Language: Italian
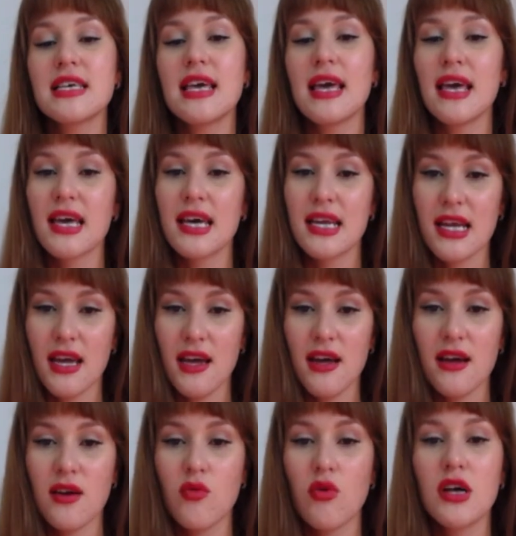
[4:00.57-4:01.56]

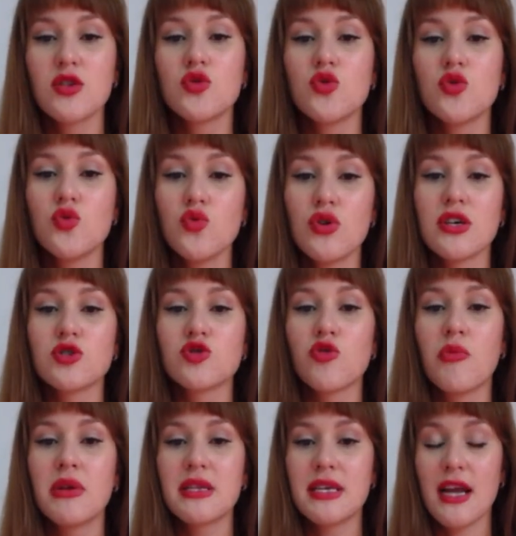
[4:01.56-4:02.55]
era, quando lui è
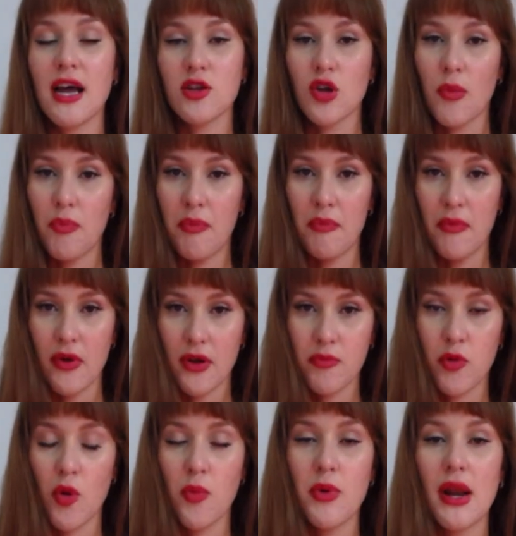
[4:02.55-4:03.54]
subentrato a, eh,
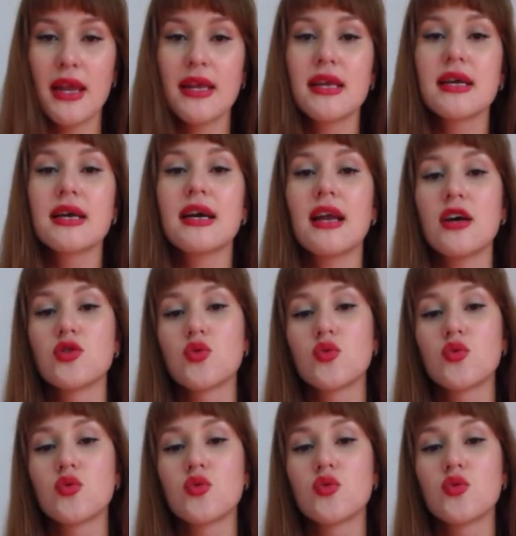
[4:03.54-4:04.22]
proprio a Leningrado,